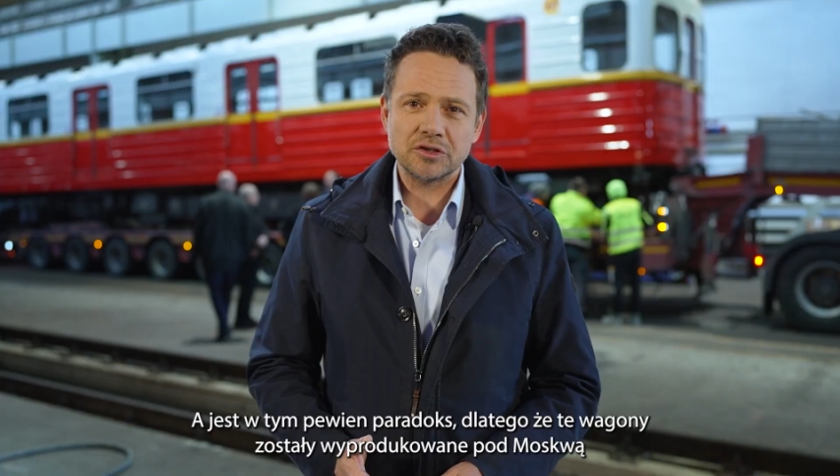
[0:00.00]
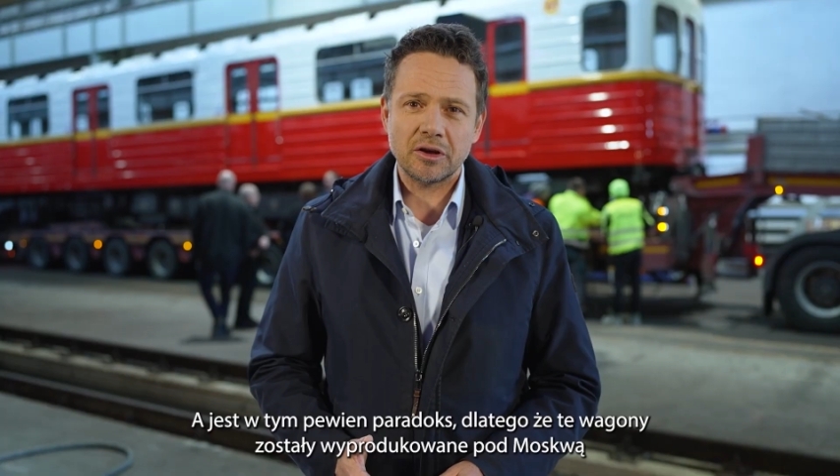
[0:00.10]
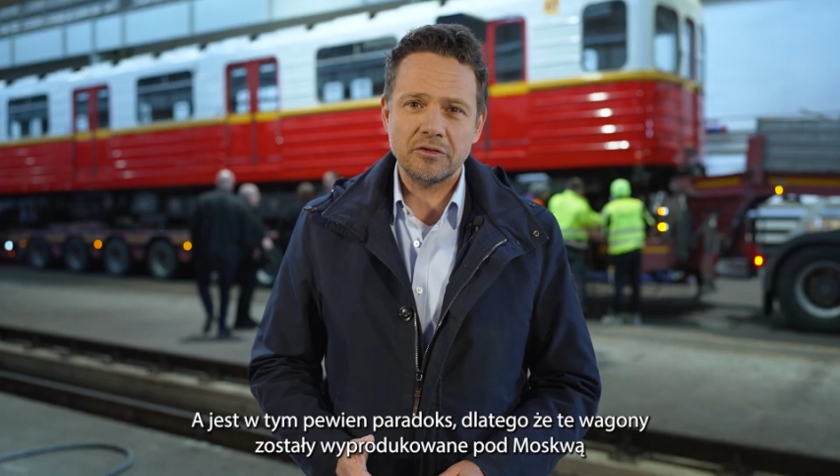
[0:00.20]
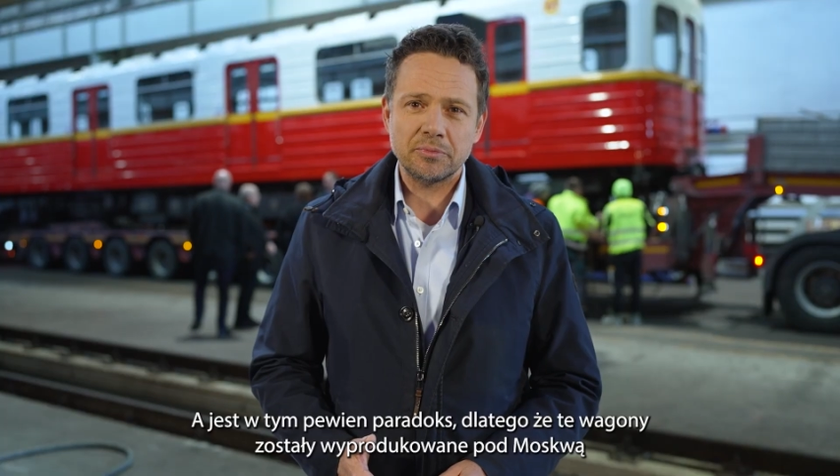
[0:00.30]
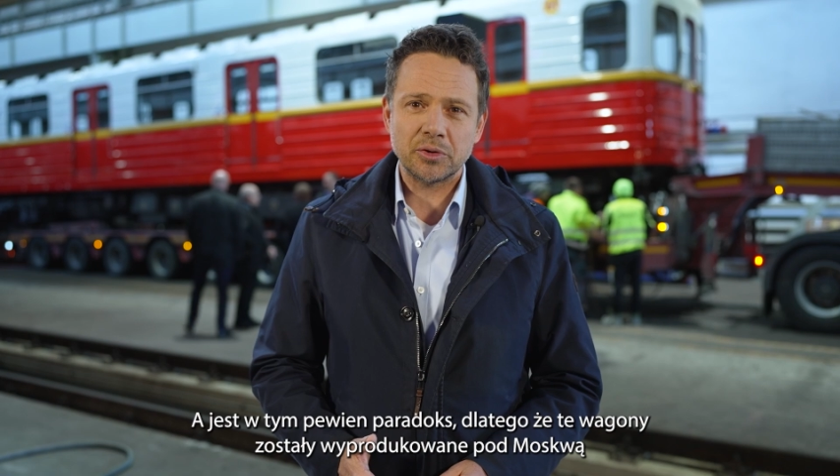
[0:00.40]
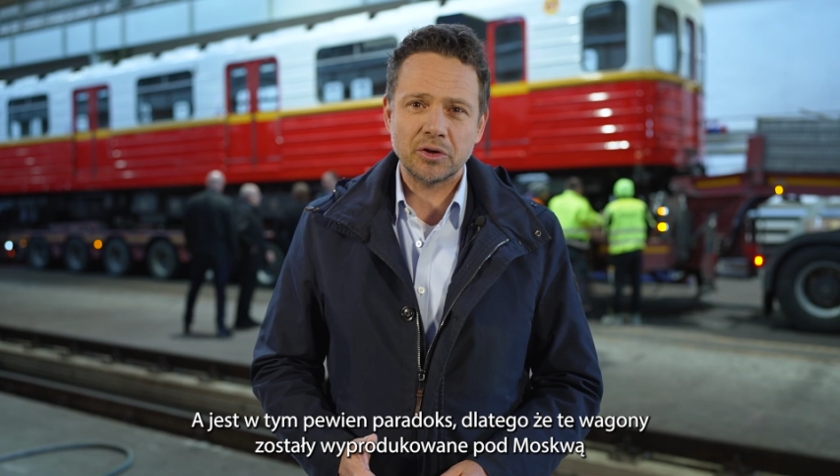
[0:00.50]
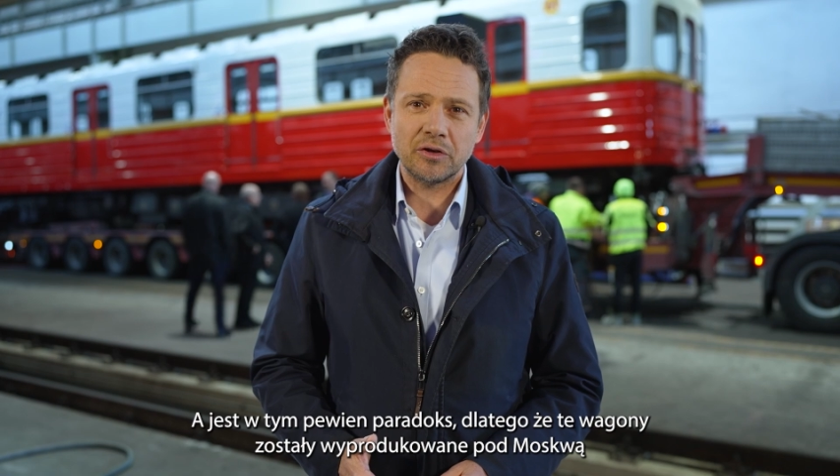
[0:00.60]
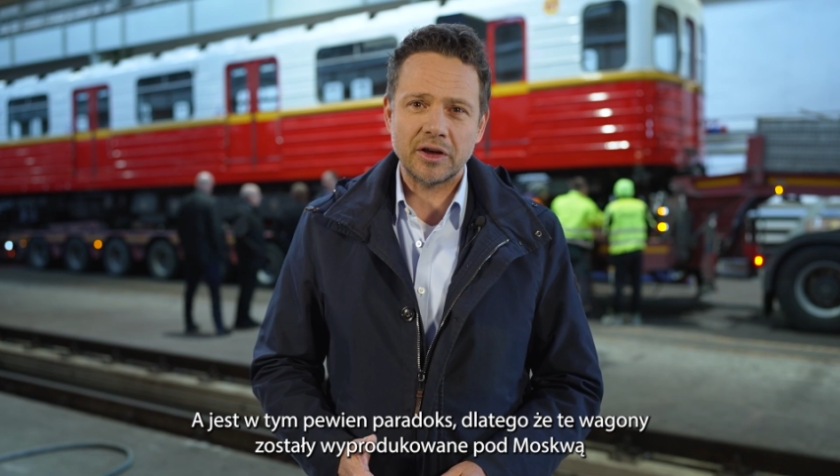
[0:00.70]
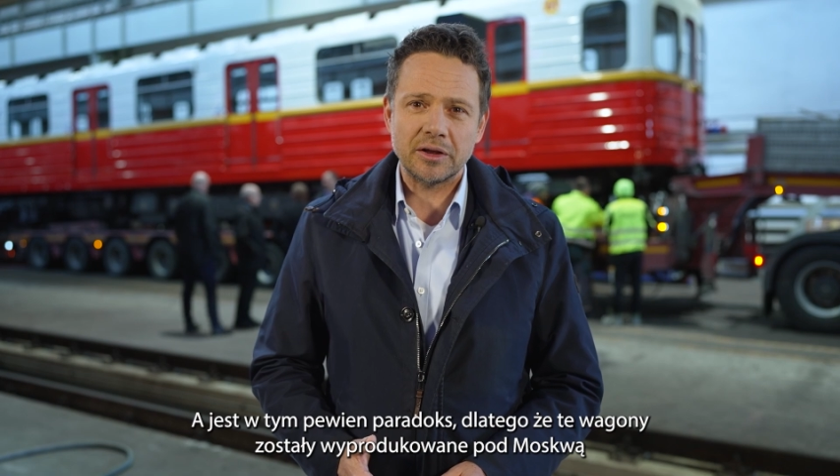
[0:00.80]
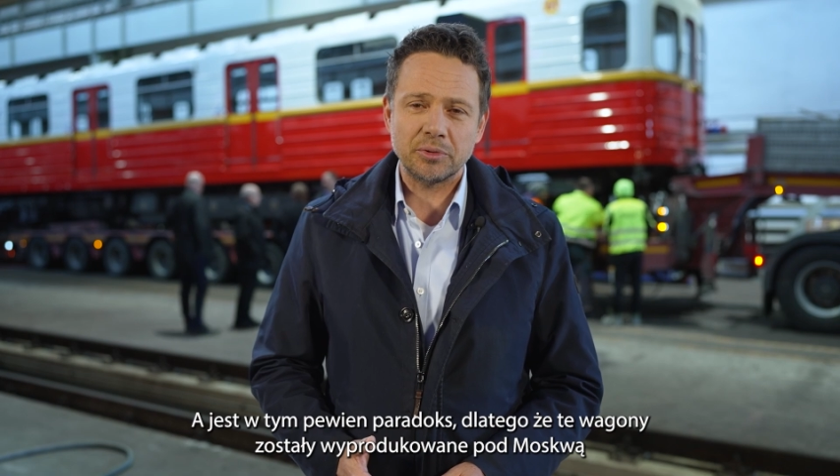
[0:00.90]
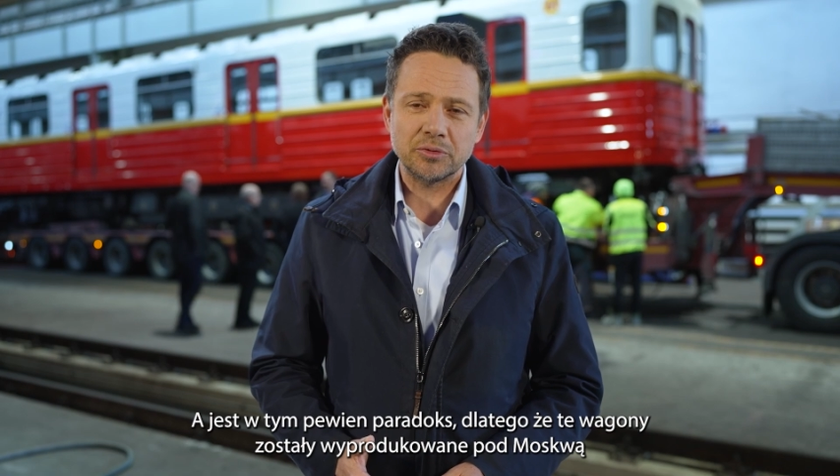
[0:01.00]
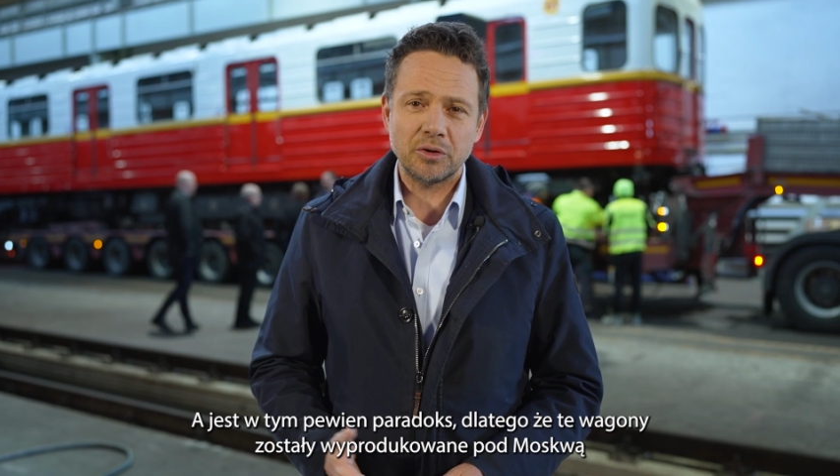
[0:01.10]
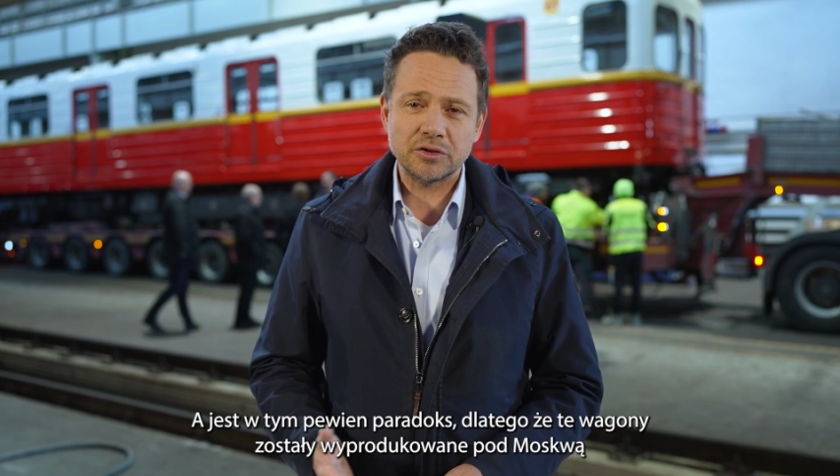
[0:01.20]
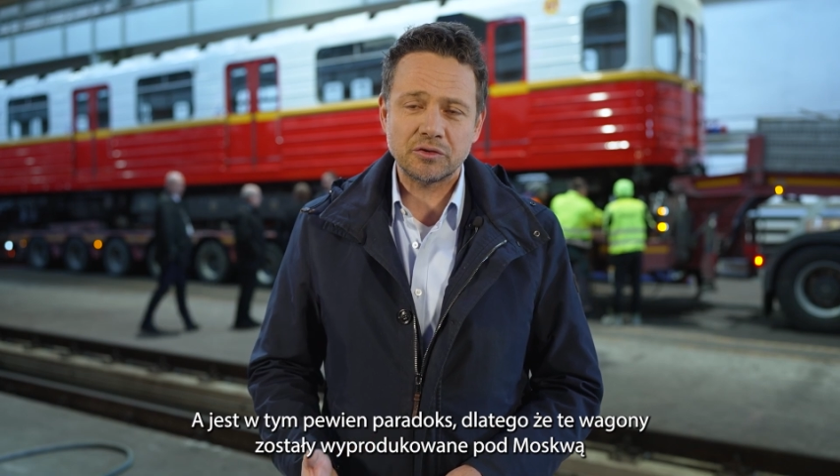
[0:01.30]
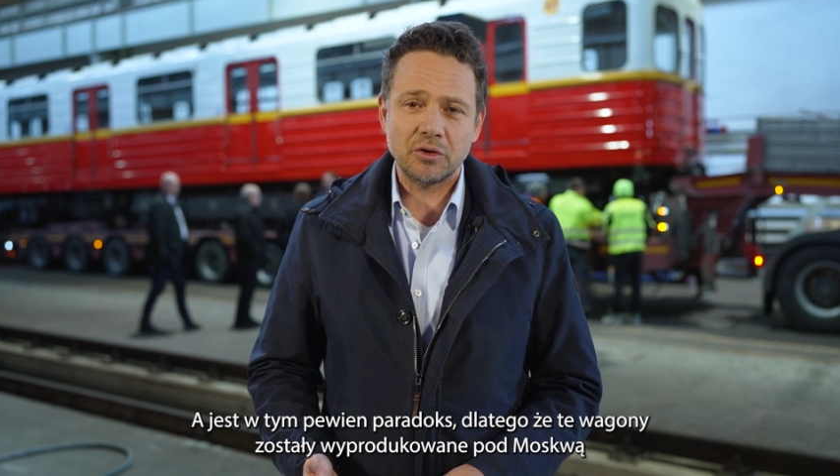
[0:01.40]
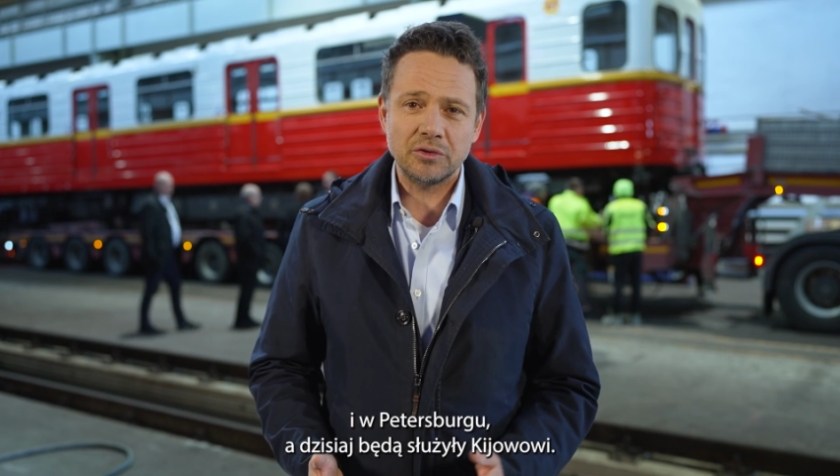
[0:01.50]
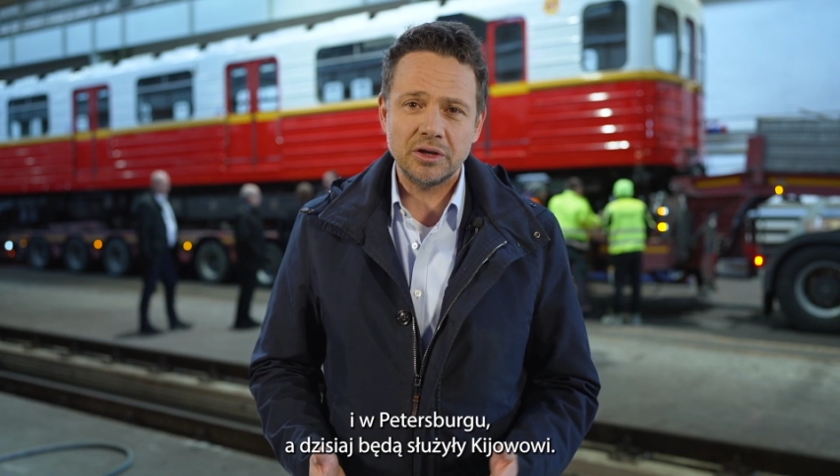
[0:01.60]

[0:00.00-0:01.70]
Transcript: zostały wyprodukowane pod Moskwą